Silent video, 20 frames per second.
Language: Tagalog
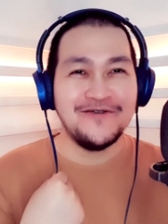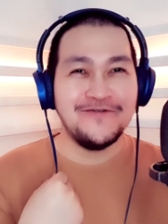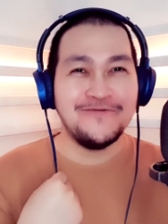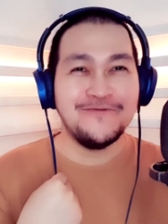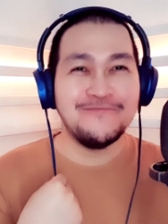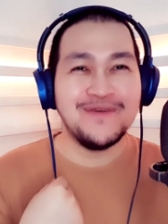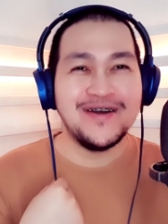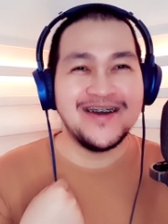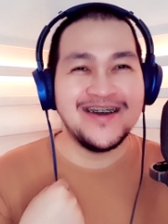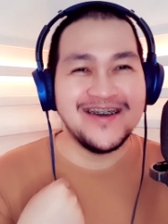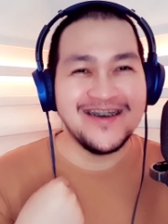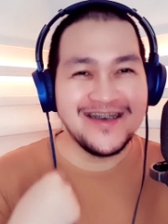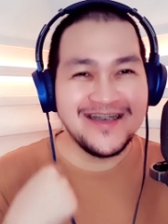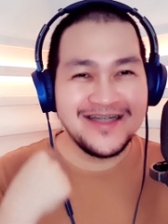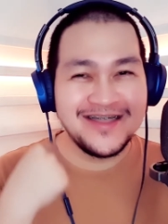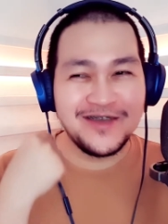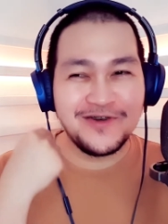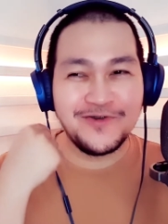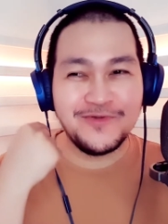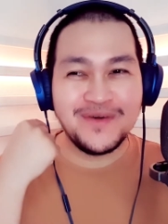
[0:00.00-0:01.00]
Huba,
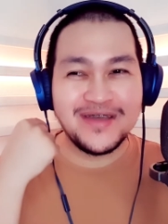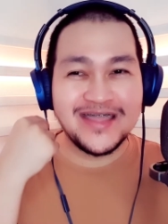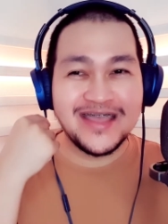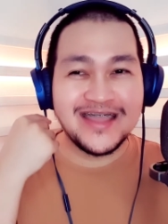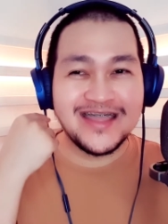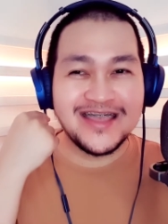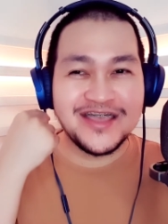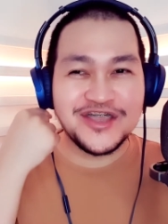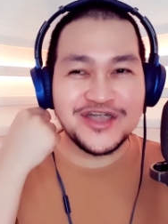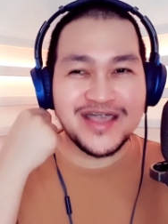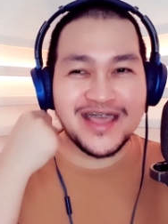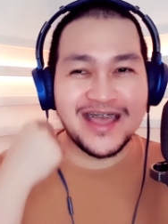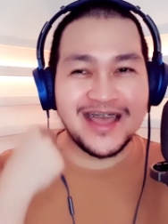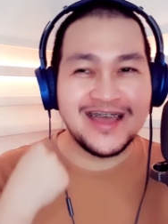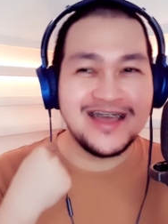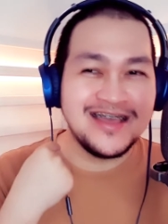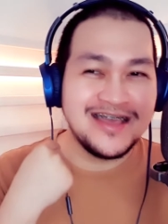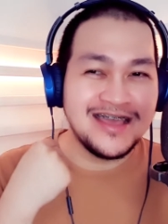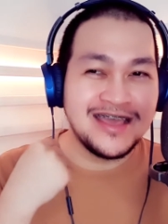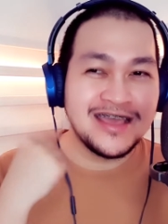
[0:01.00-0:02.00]
nahubadan na
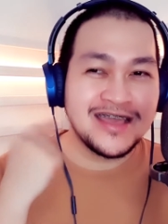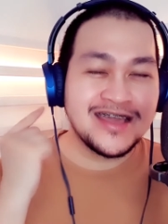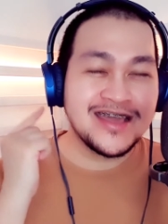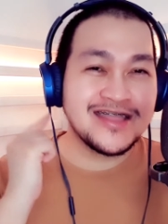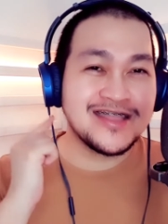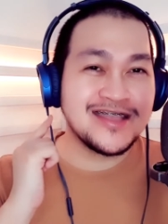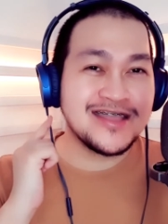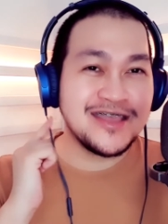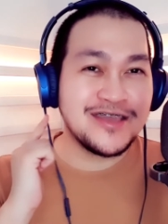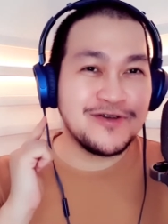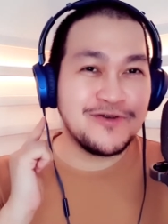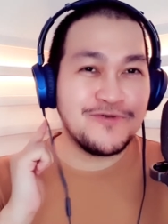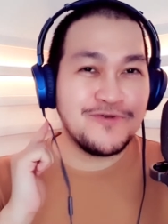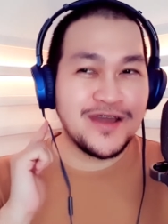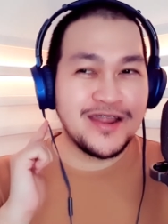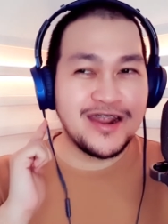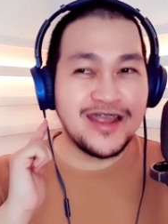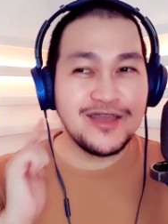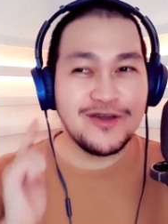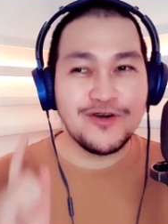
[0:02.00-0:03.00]
siya. Kita na yung
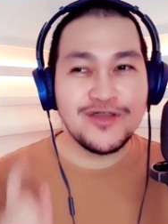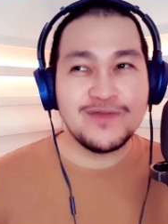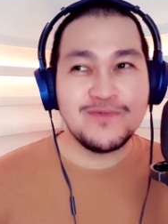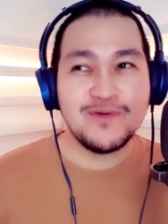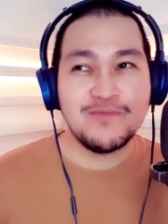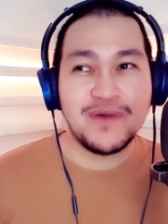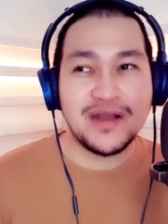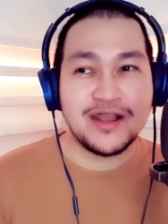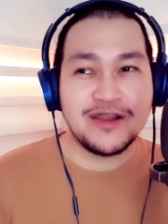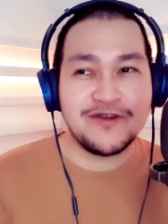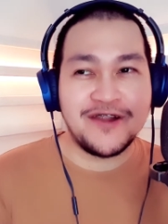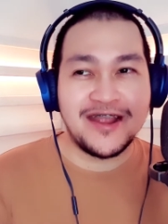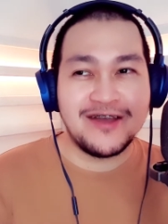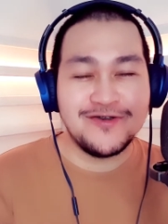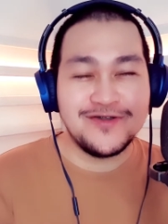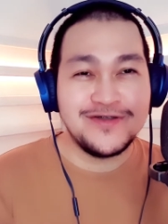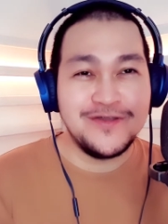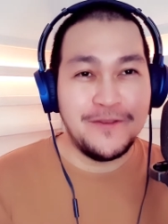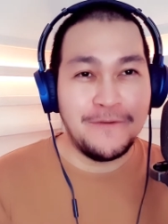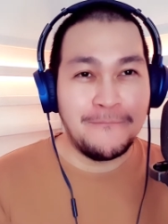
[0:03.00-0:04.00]
wire. Ayoko naman
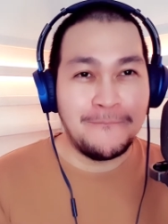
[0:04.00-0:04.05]
mag-ground.